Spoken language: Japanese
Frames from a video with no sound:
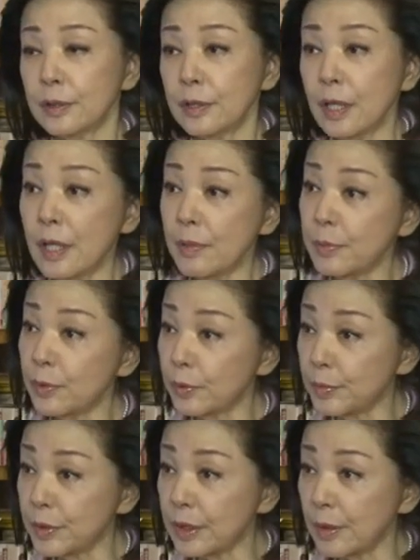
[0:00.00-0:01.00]
テレビを
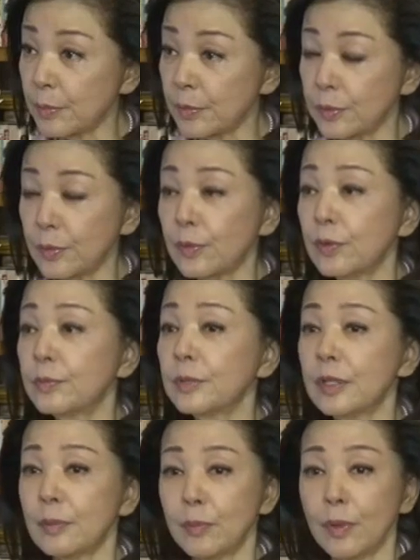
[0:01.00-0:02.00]
見てもどこを見
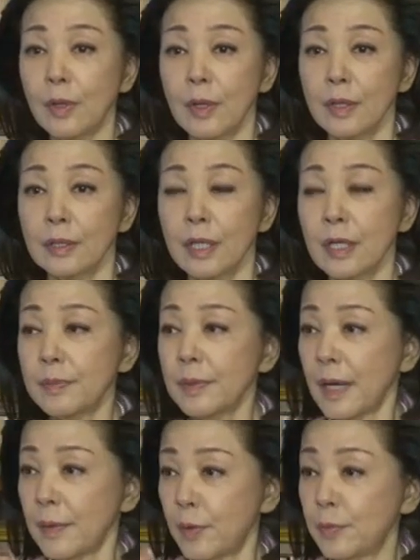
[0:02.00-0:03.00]
てもテレビ
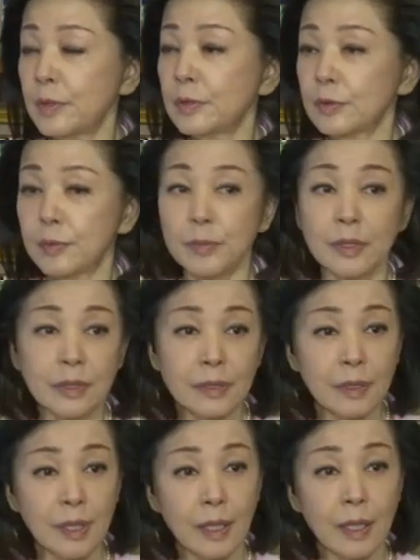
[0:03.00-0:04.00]
欄を見るとみ
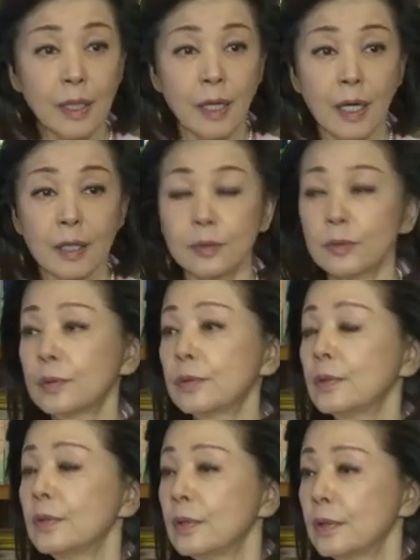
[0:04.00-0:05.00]
んなあ
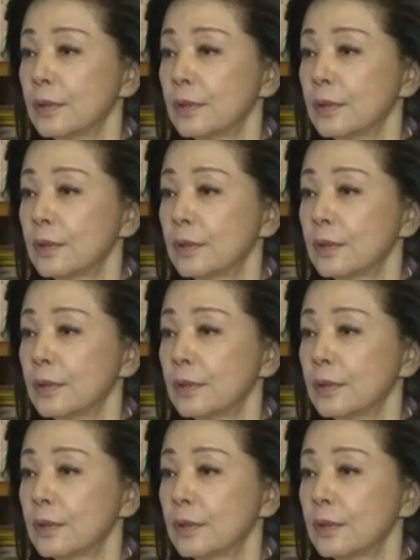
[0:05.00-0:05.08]
の